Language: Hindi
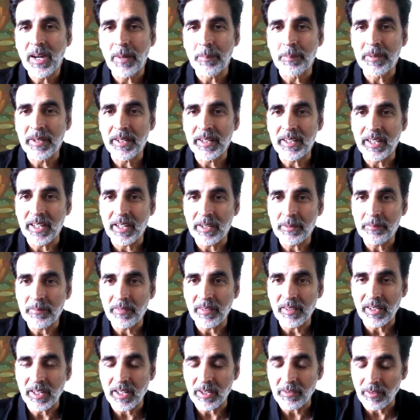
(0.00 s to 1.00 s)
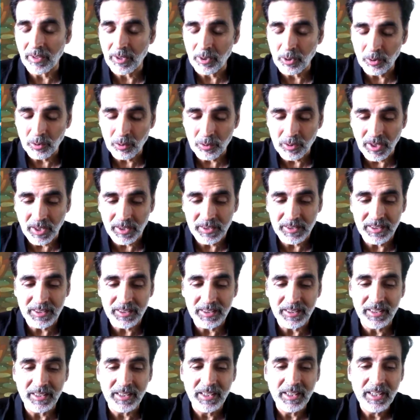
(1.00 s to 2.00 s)
अपने घर घर वालों को ना दे
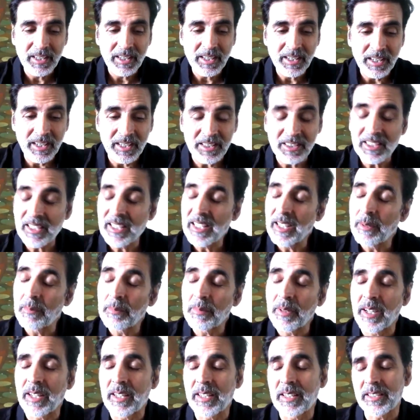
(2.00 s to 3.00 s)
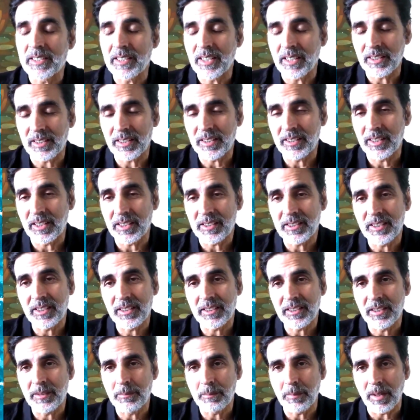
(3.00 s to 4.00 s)
दें इसलिए हम घर नहीं जाते दस
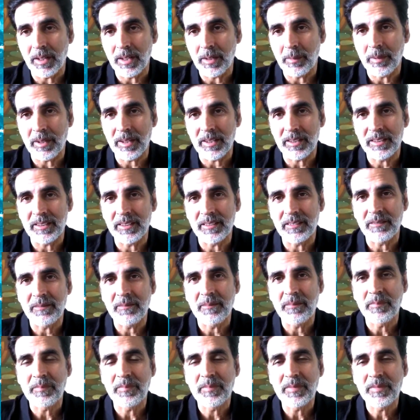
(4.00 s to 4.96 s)
दस दिन बारह बारह दिन